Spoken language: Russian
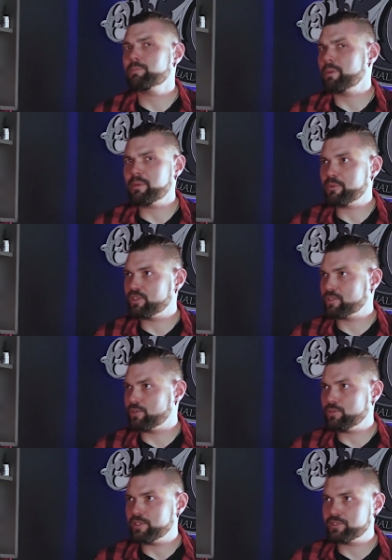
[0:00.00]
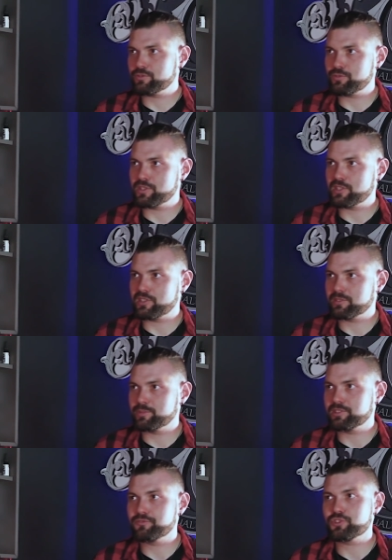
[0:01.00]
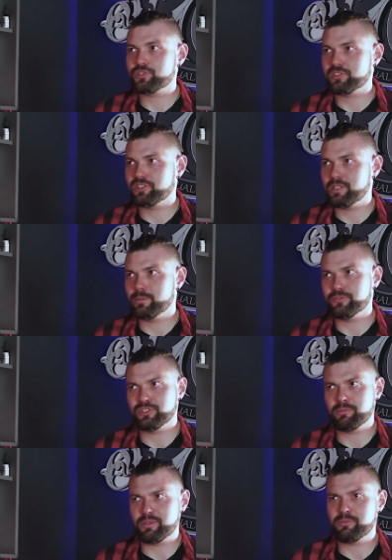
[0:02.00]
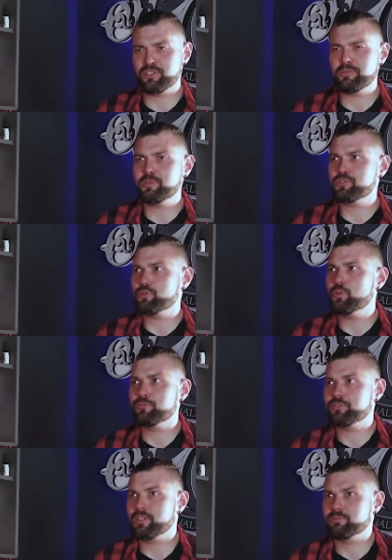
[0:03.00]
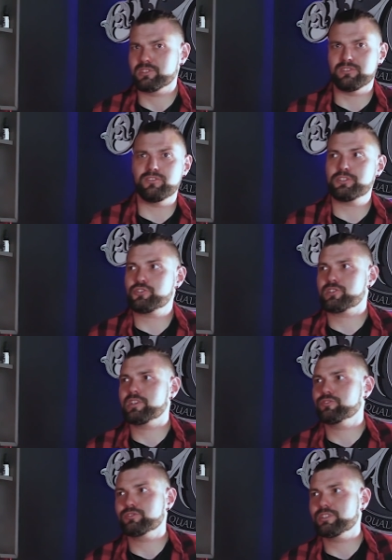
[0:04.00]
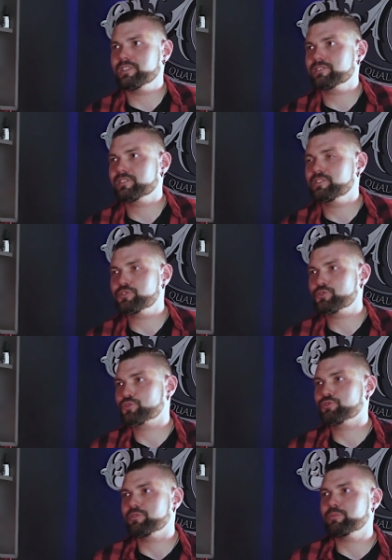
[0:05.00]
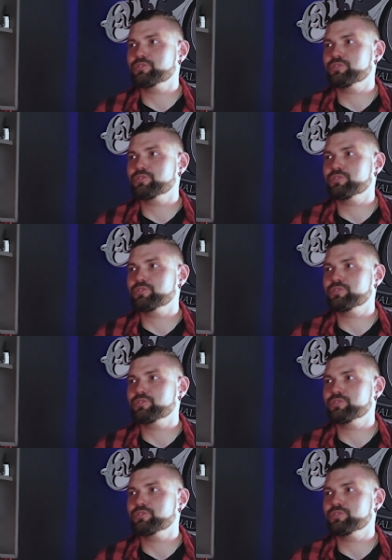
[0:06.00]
Помимо алкоголя нету никаких специфических требований, например, не пить кофе там за два часа до сеанса или еще что-то